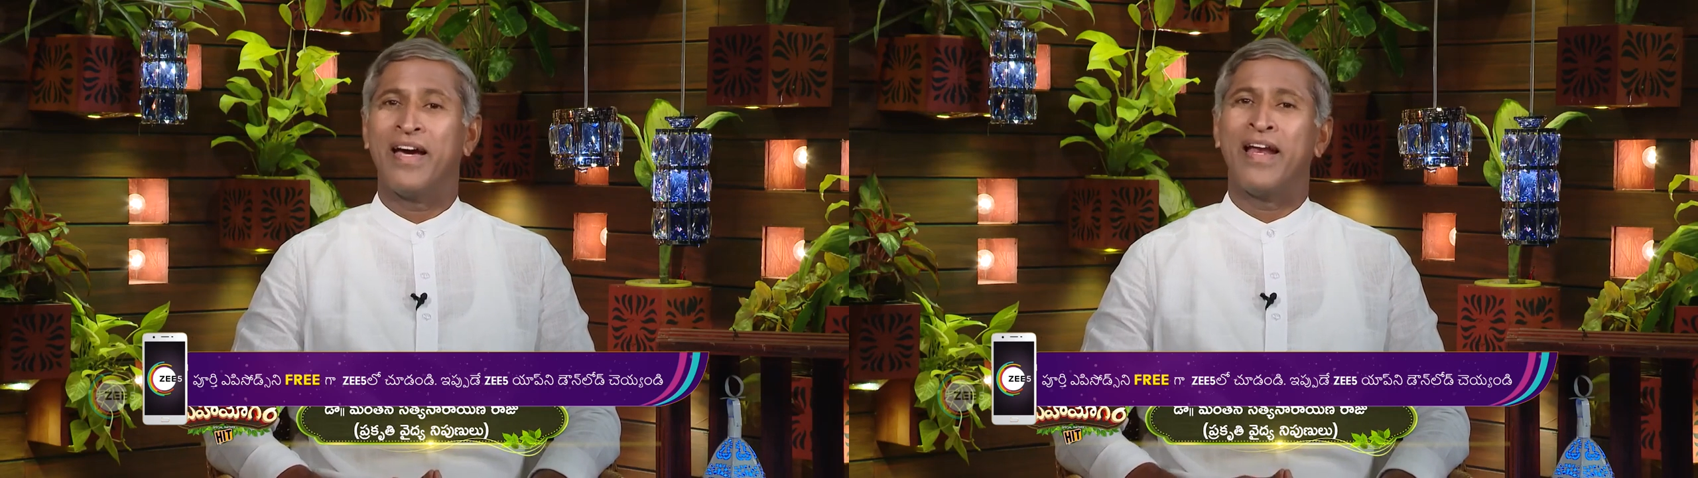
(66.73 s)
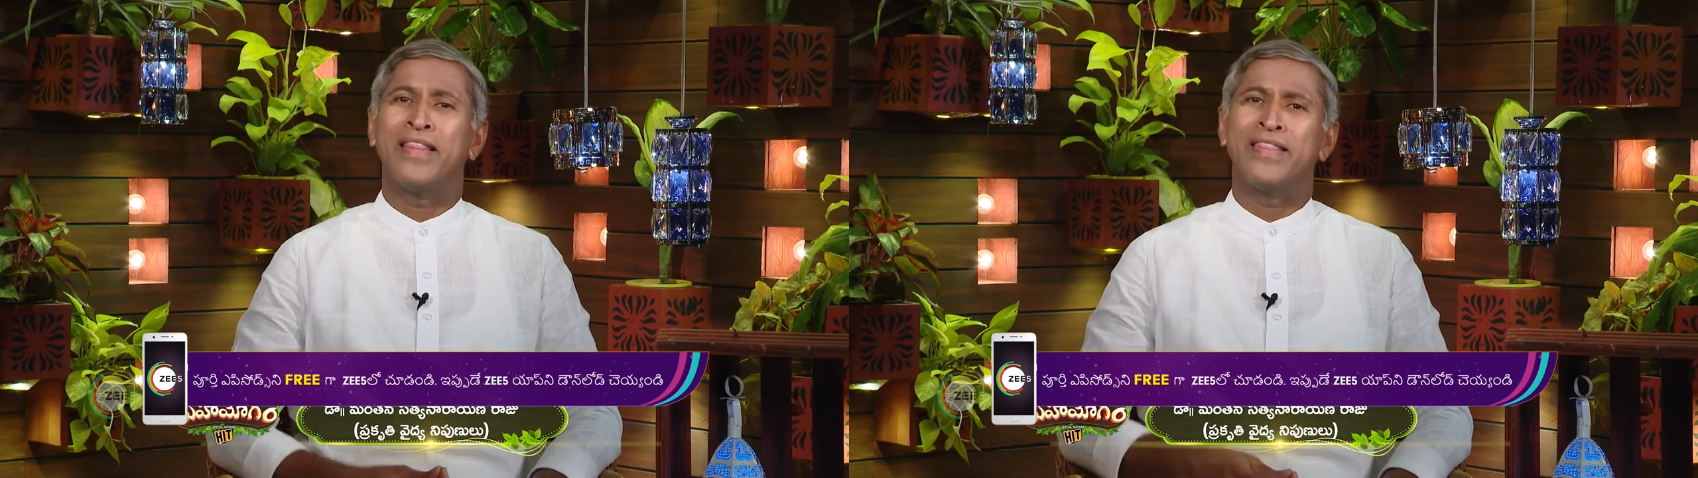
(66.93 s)

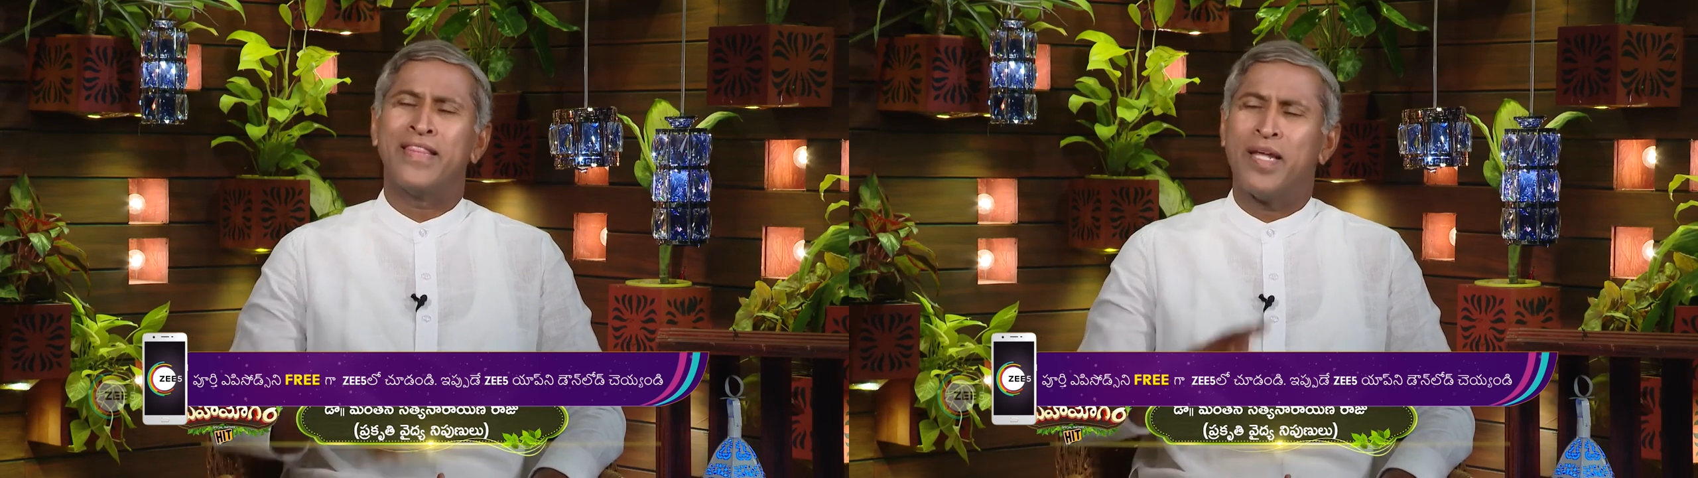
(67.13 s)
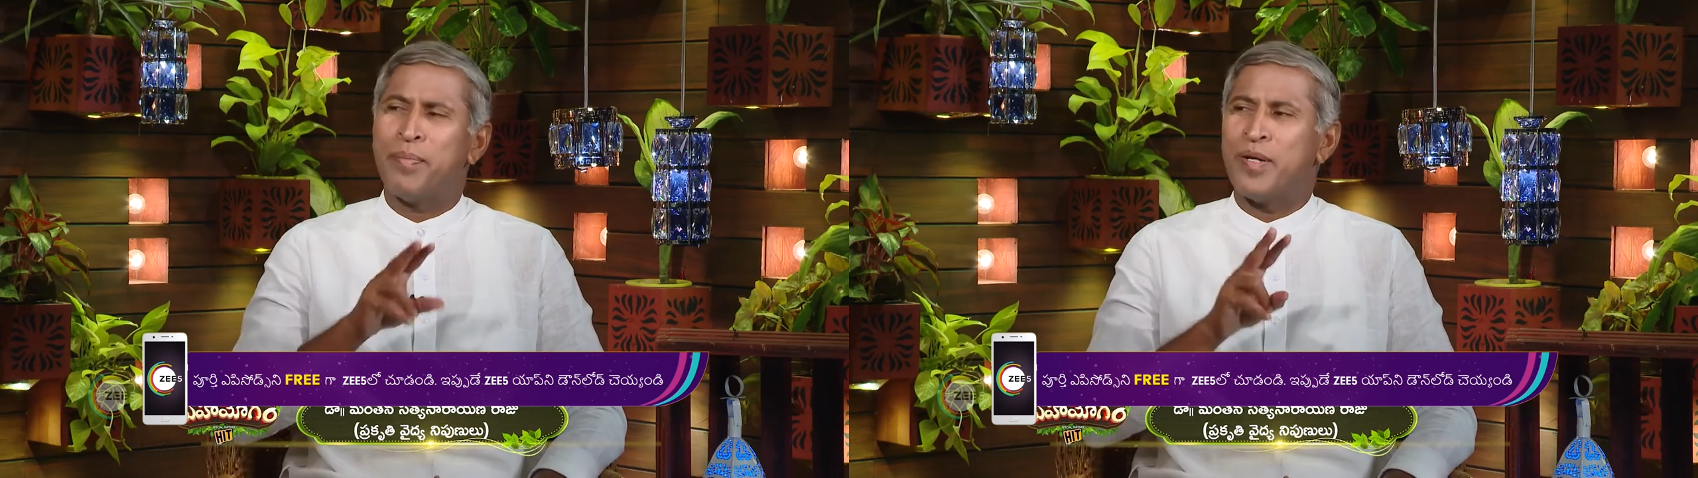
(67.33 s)
కానీ
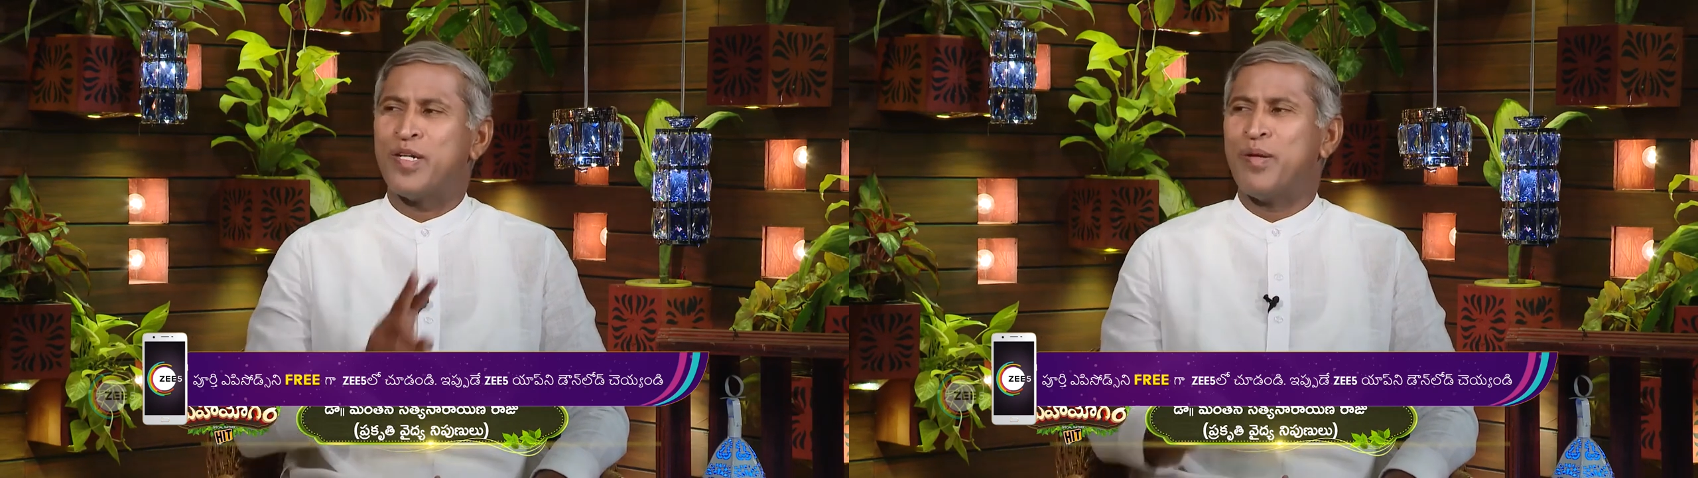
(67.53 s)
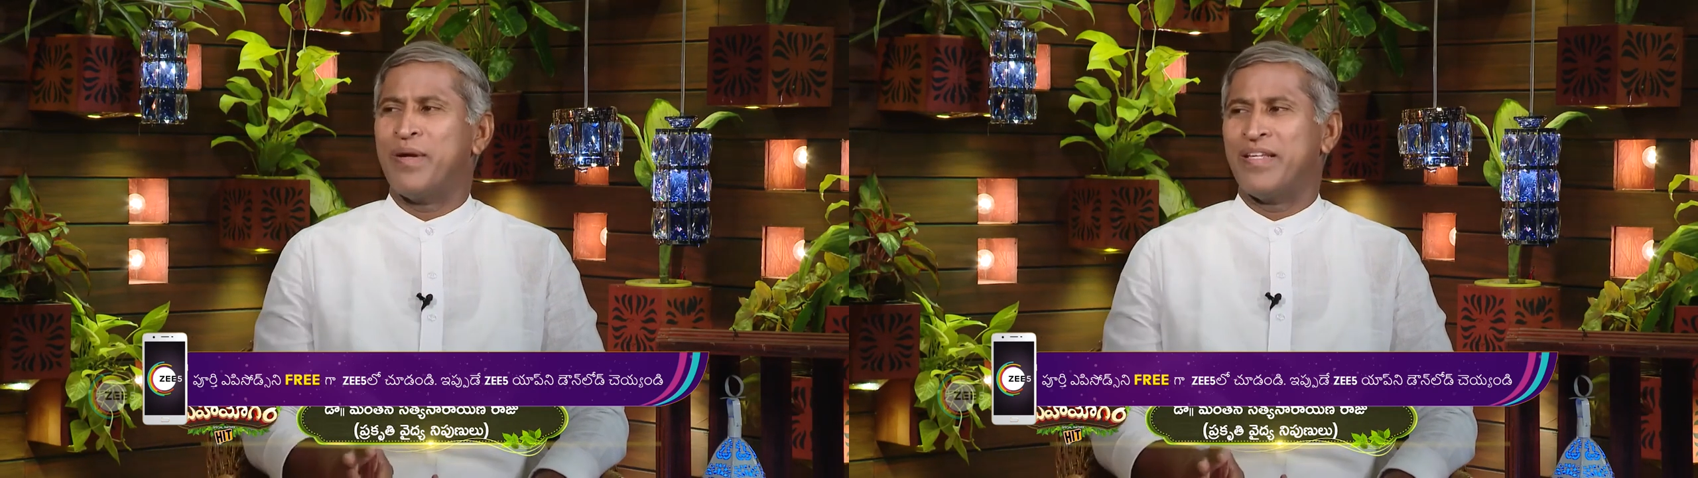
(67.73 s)
అందరు
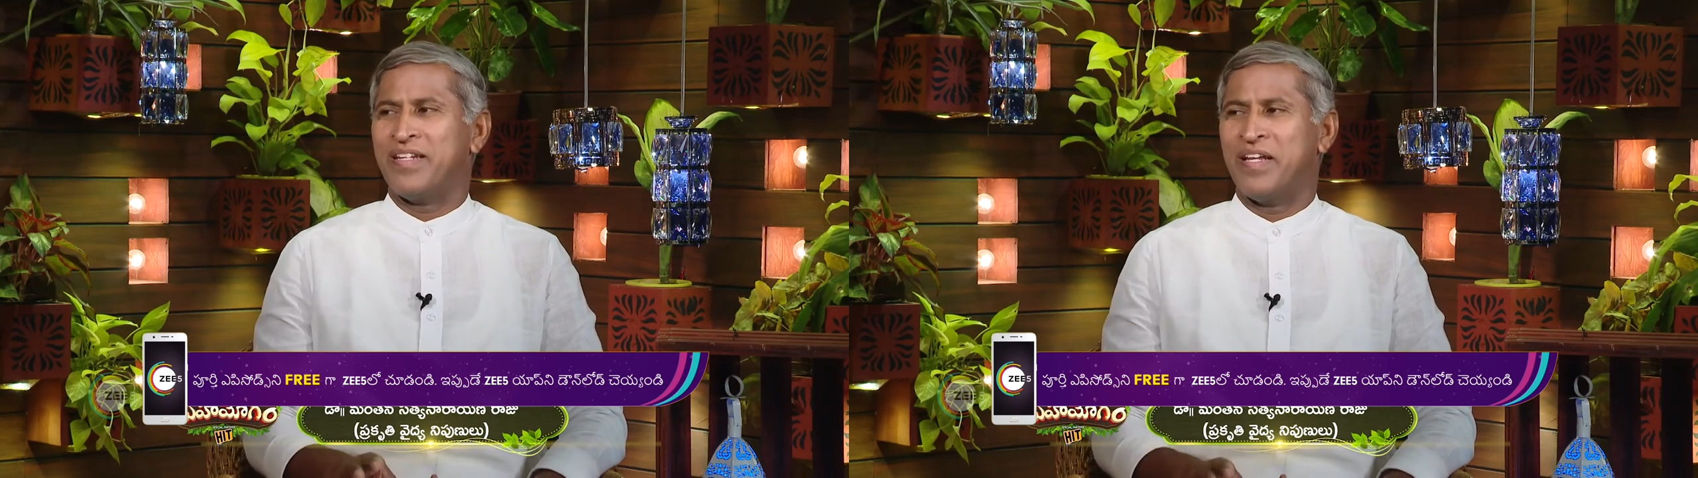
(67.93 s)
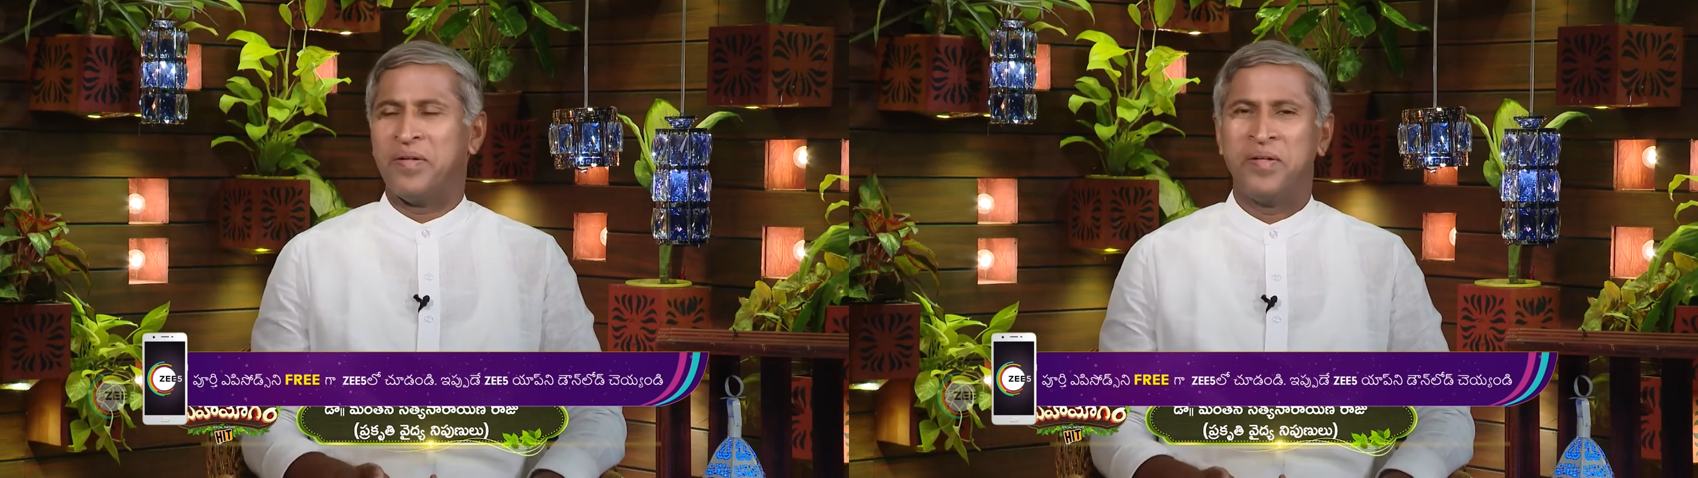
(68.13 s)
పేస్టులు
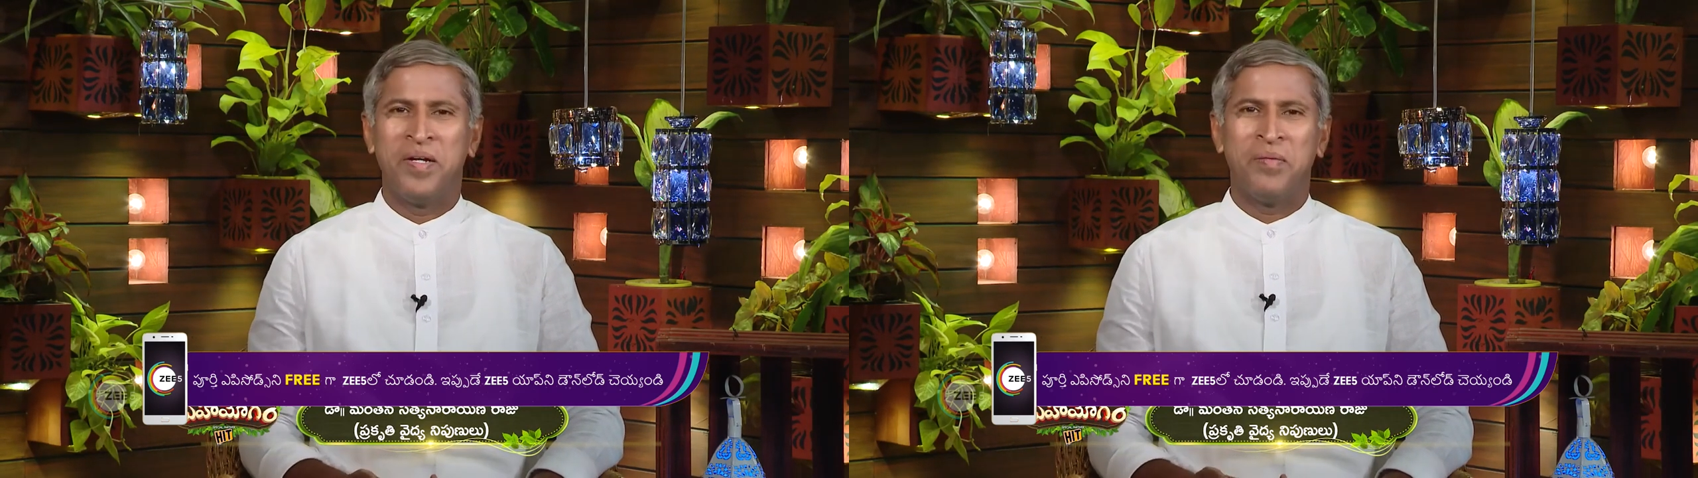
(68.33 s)
పెడుతున్నారు